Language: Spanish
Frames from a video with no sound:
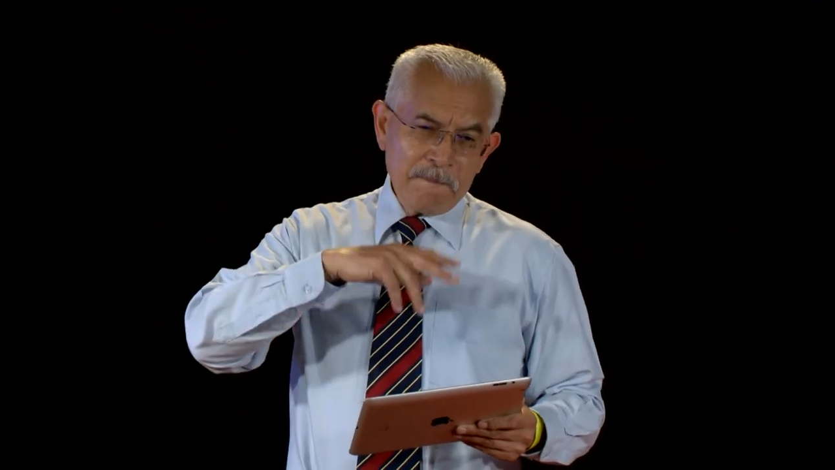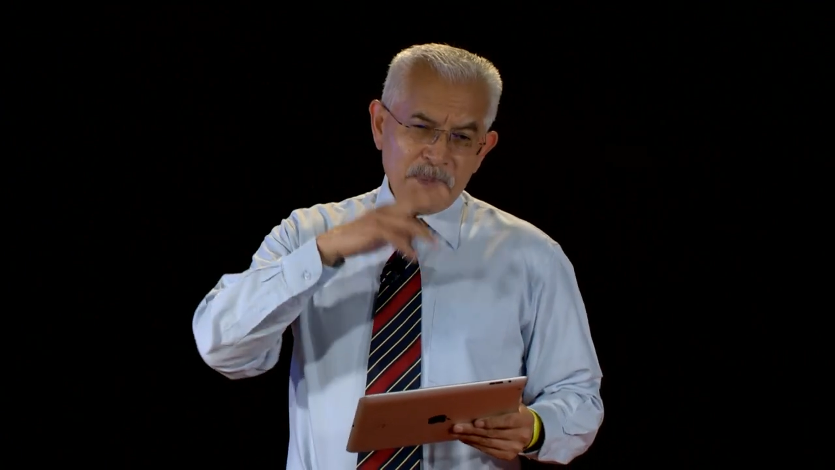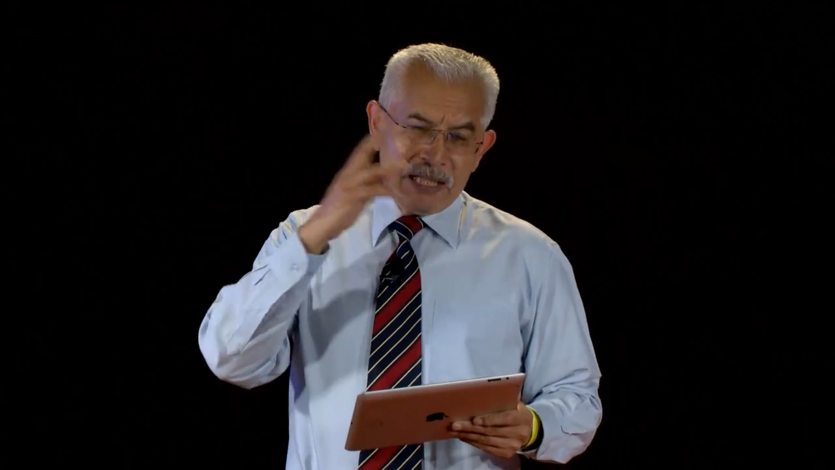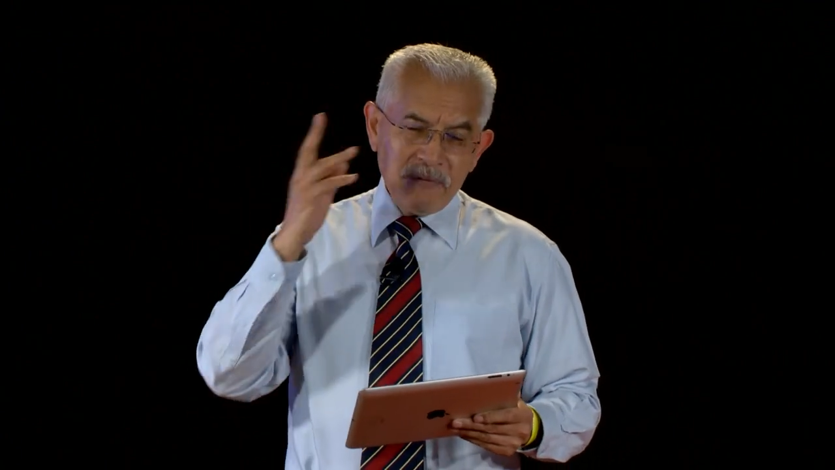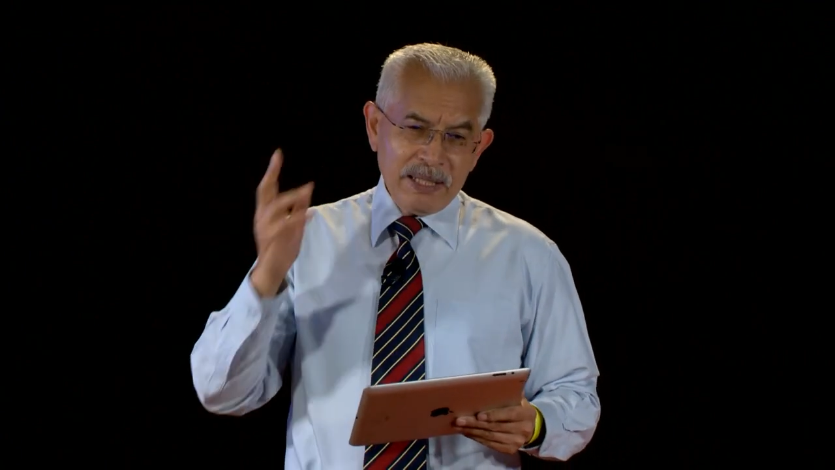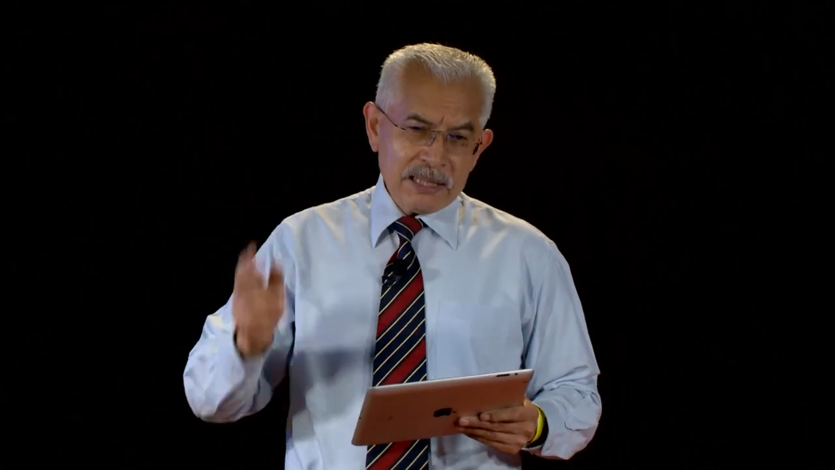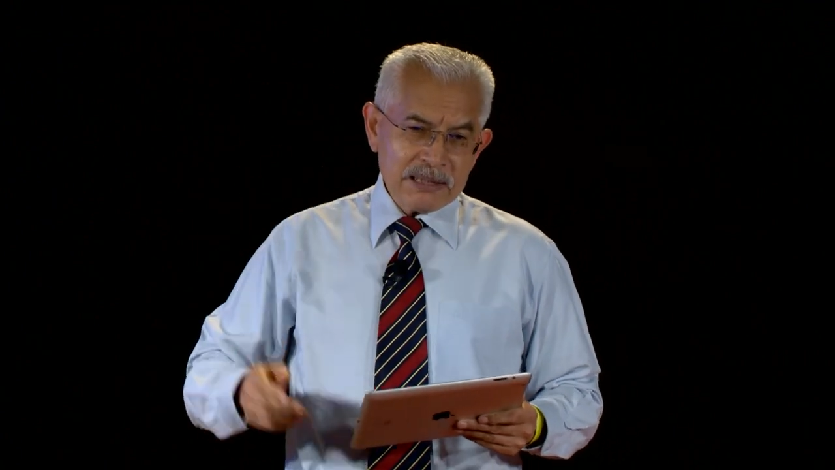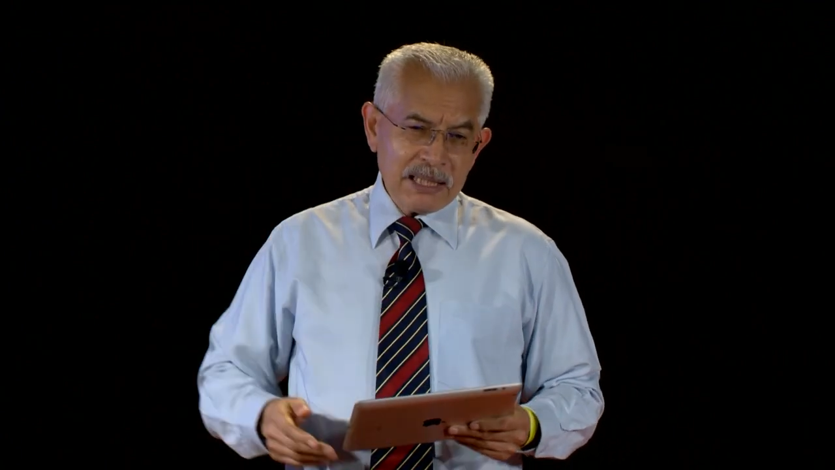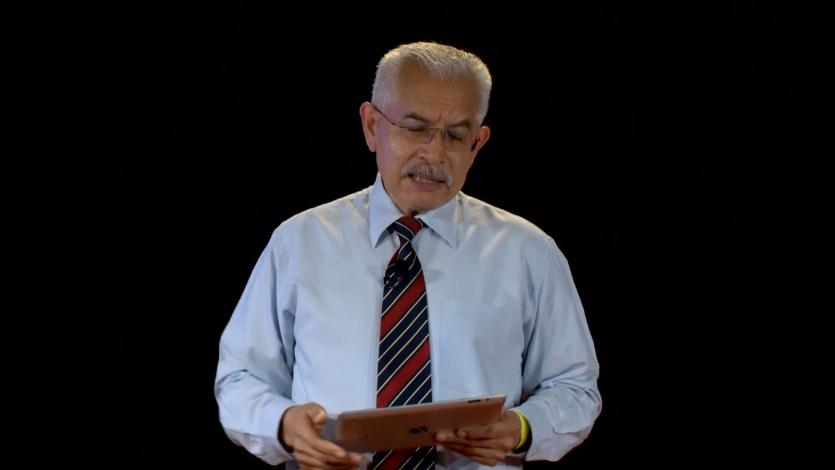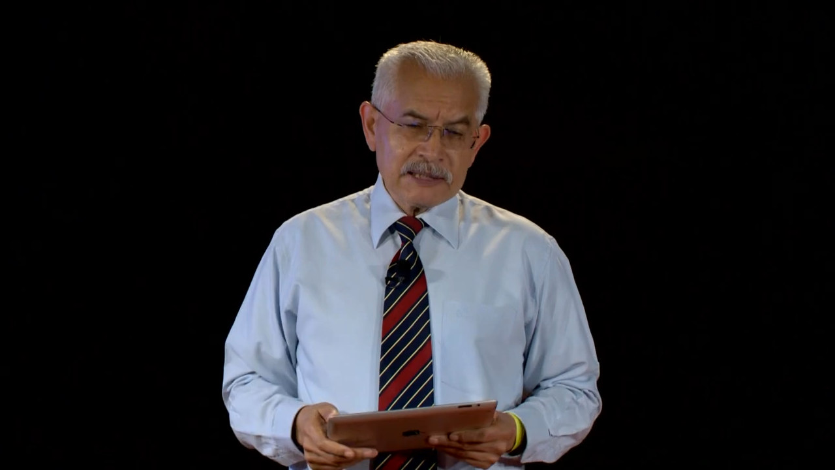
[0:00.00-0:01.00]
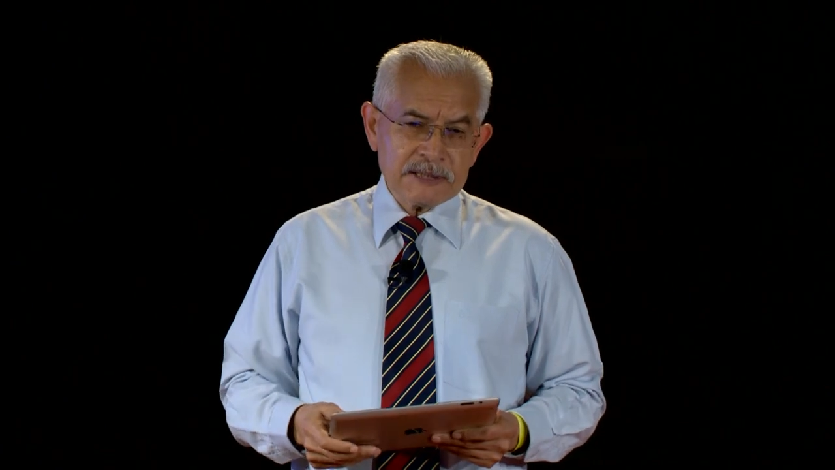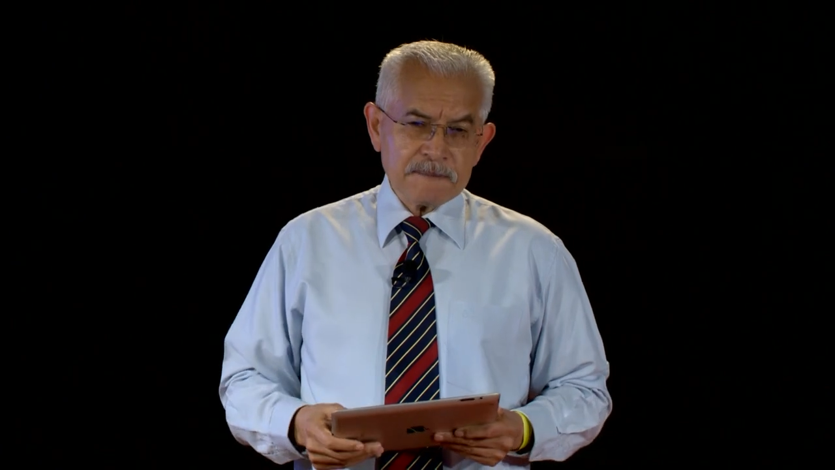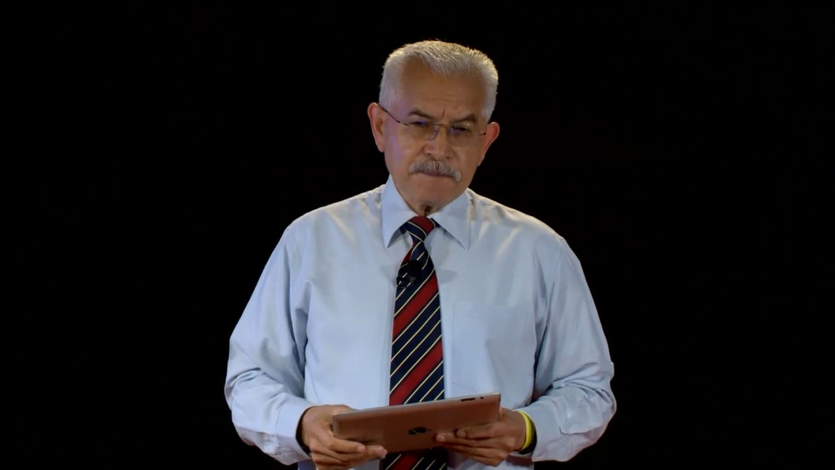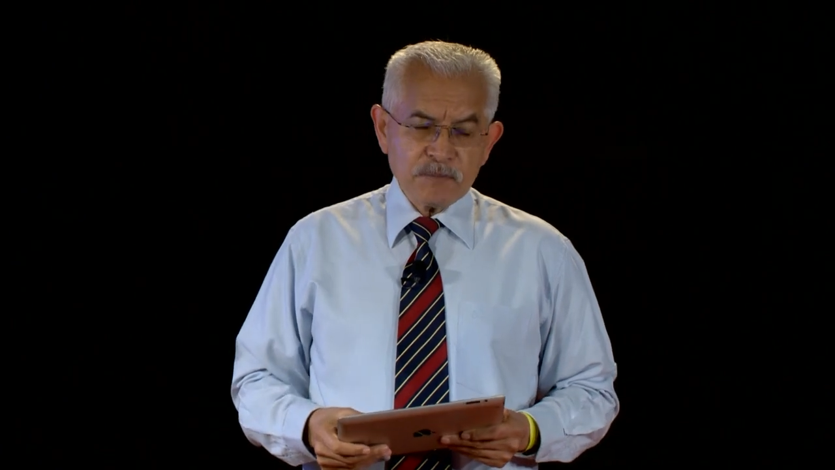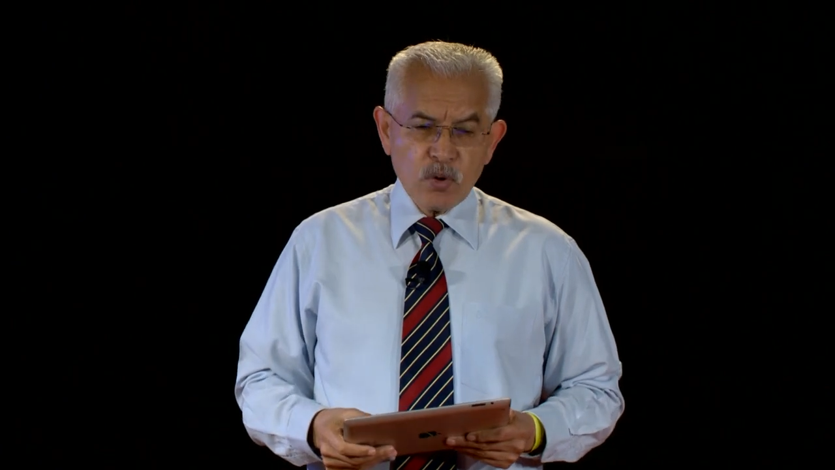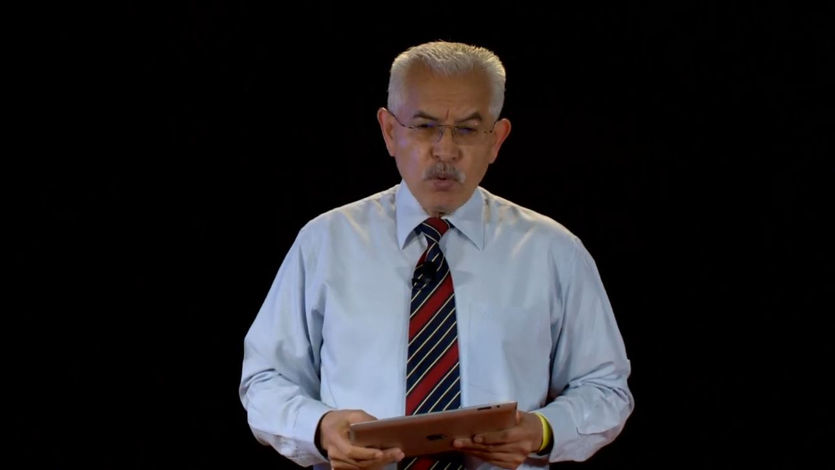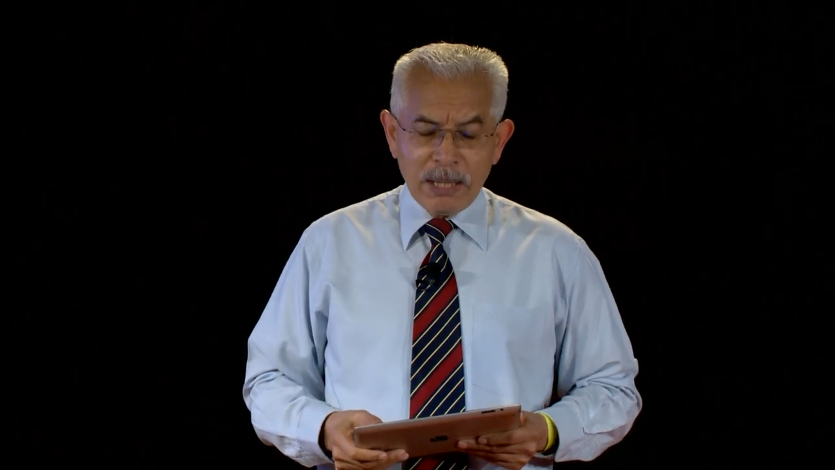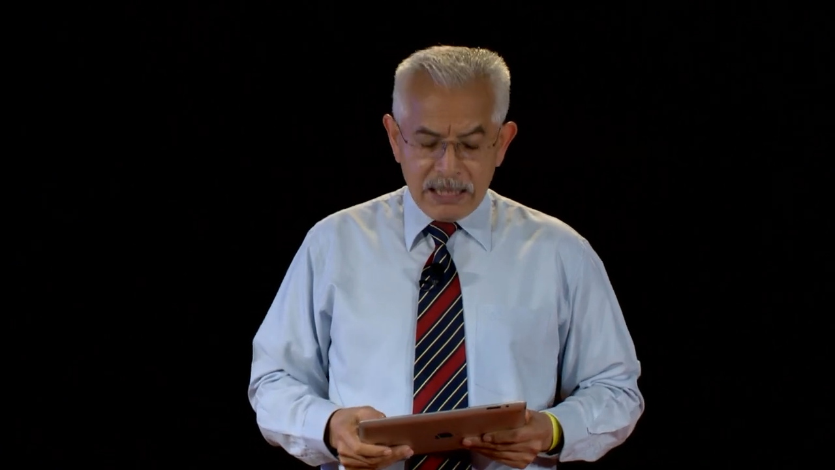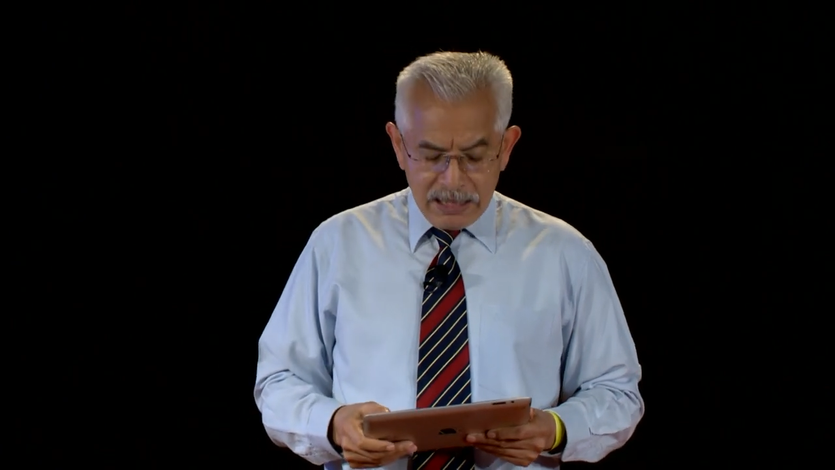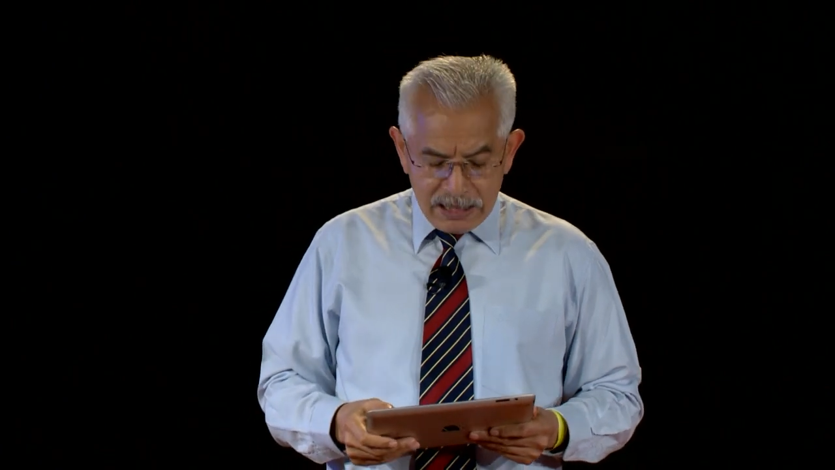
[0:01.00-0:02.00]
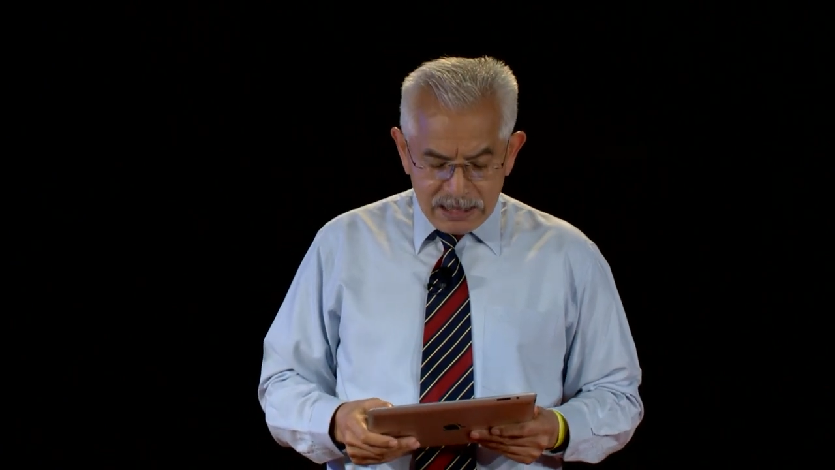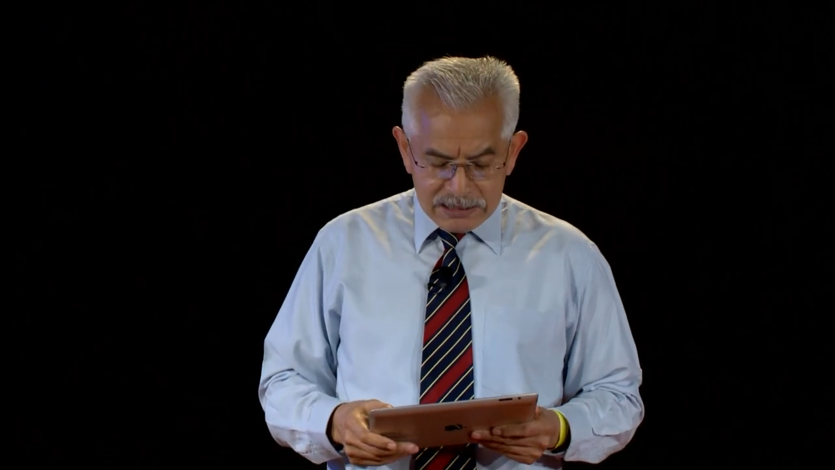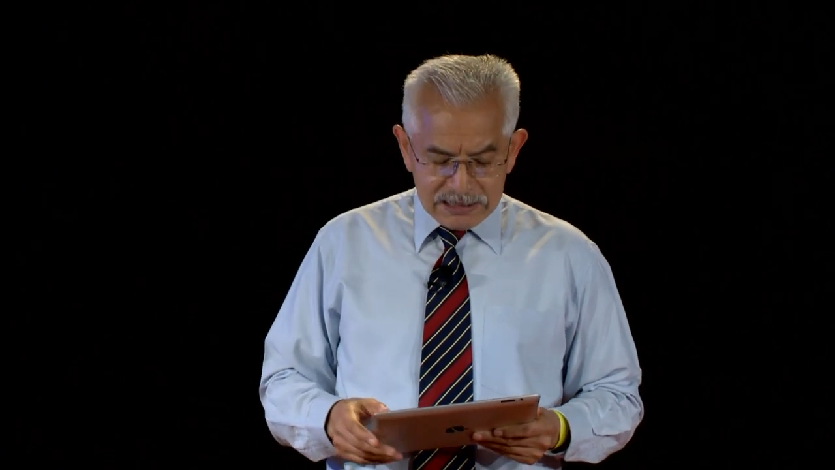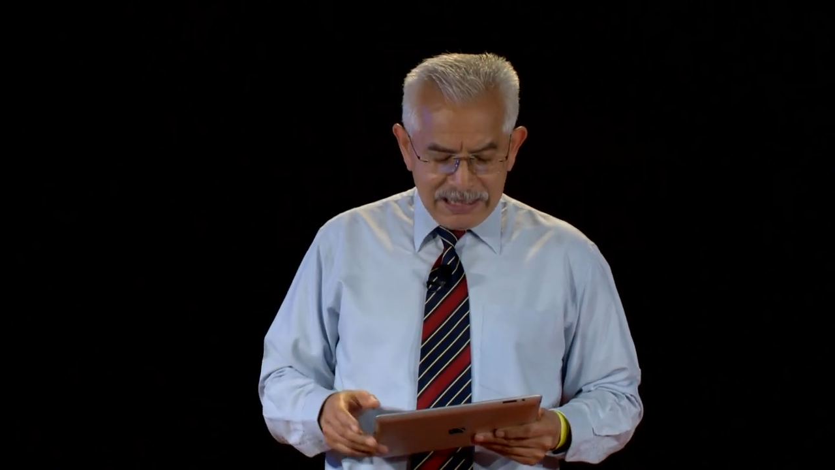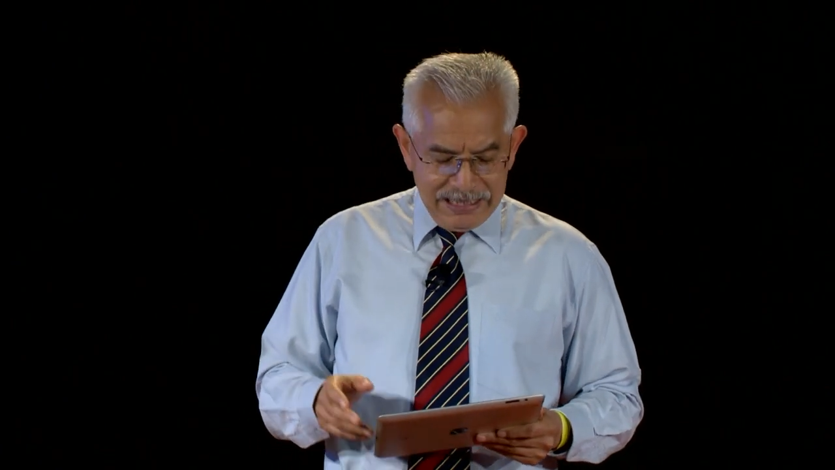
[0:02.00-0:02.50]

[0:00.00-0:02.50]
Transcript: diversas cualidades